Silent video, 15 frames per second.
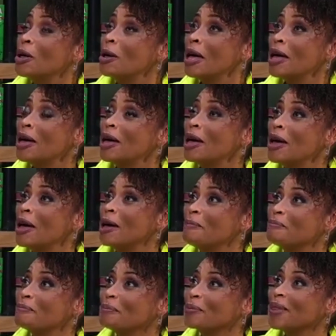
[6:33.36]
É,
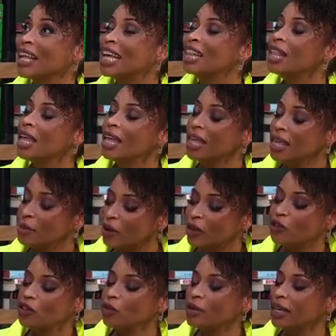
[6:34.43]

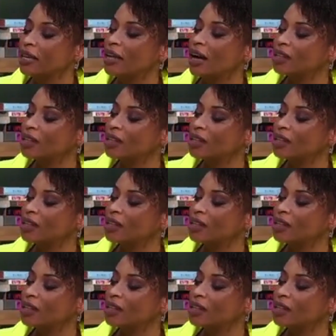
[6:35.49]
imagino que